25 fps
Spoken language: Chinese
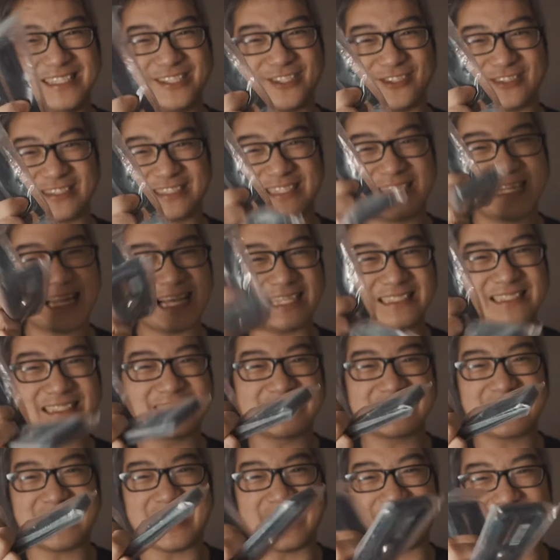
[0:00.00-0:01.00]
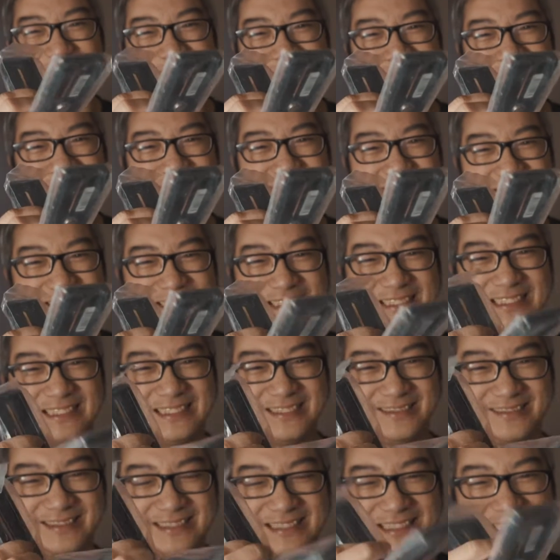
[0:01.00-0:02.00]
种是 landscape，
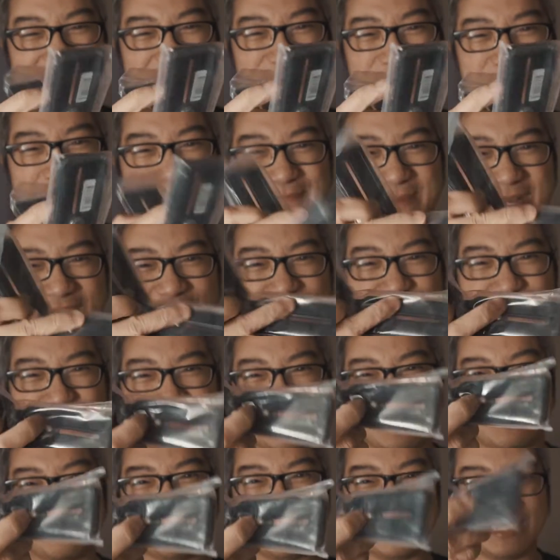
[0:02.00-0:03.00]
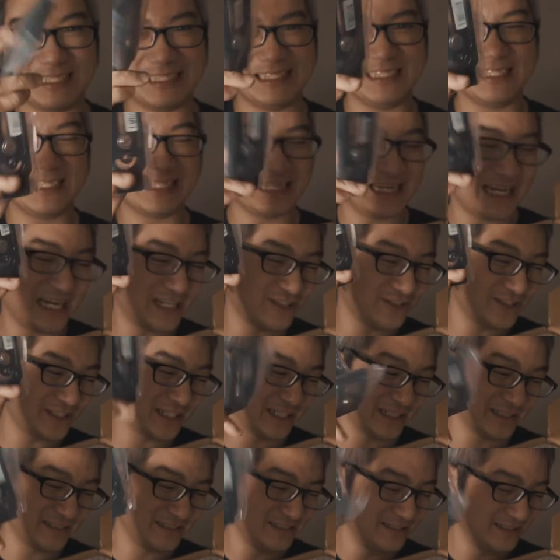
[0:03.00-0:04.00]
因为这个会帮助到你一个 L
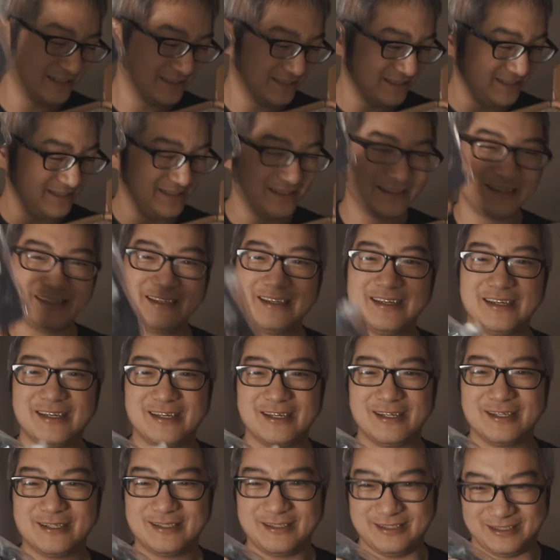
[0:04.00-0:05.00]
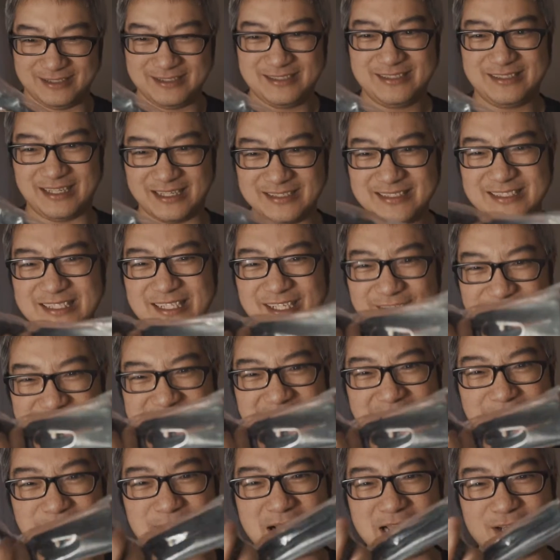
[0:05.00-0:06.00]
型。曾经有
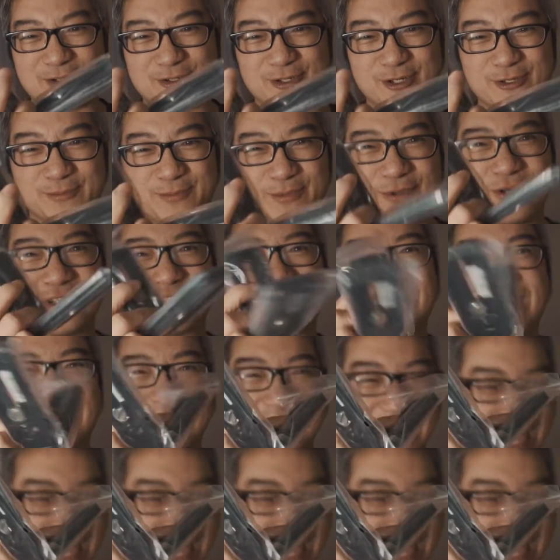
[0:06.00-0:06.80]
想买过，不过现